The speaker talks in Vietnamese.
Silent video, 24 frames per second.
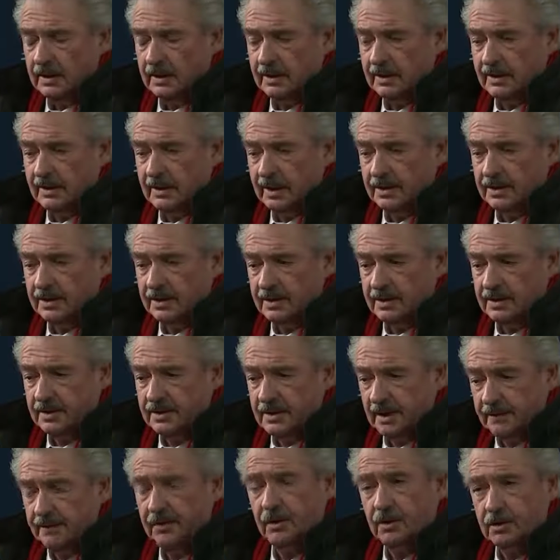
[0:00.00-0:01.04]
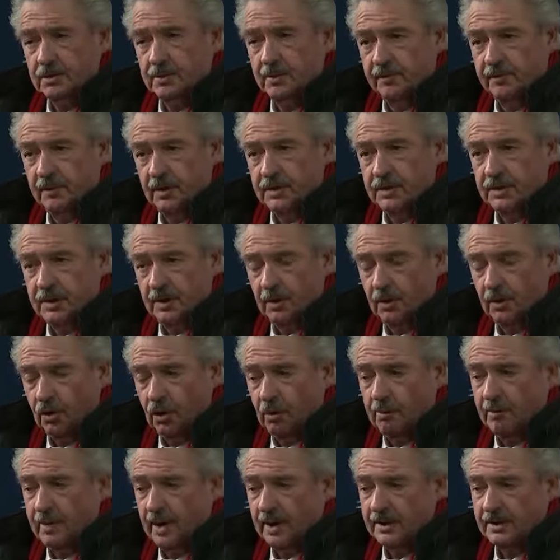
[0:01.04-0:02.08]
Đây là vấn đề mà ở châu Âu chúng
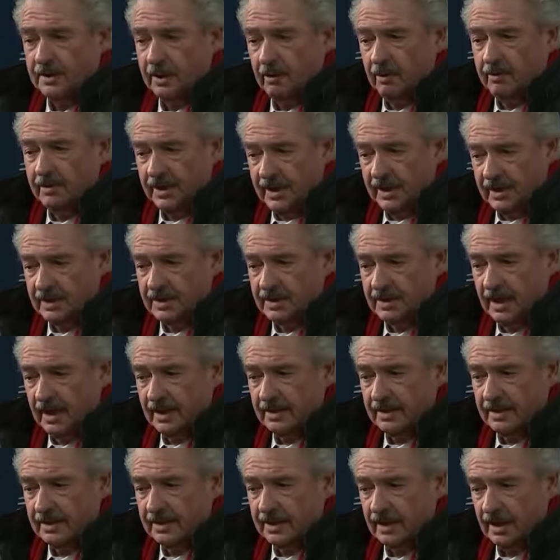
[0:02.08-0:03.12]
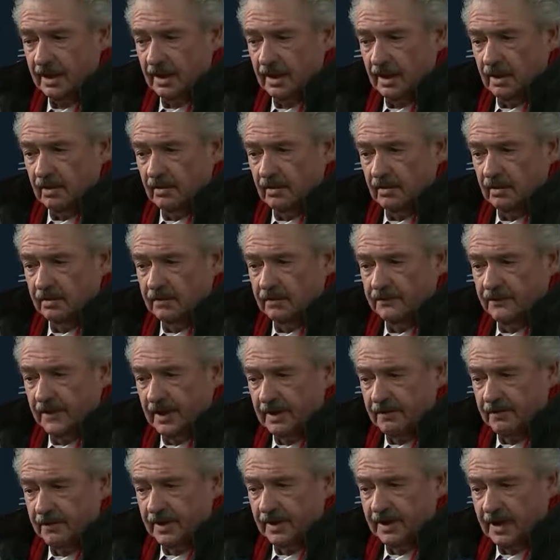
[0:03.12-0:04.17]
tôi nhận thức được từ lâu. Nếu
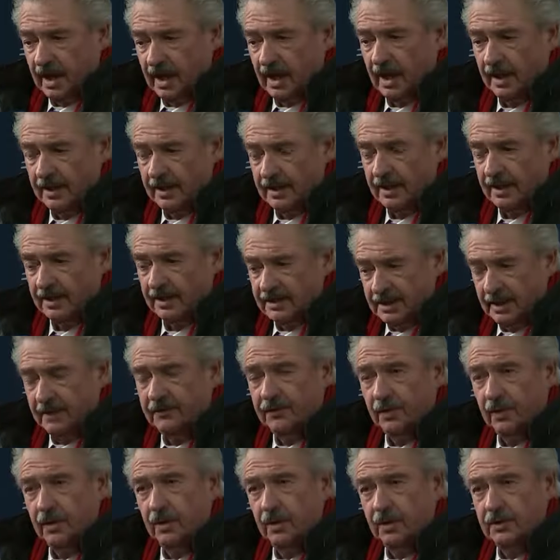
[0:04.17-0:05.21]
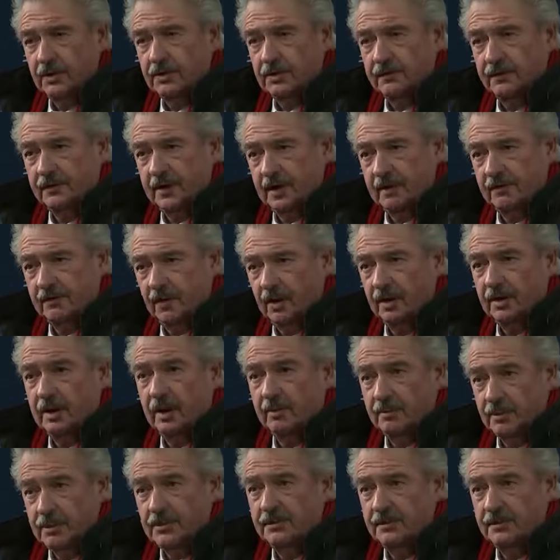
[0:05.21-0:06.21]
muốn tìm giải pháp thì các nước phải thảo luận với nhau.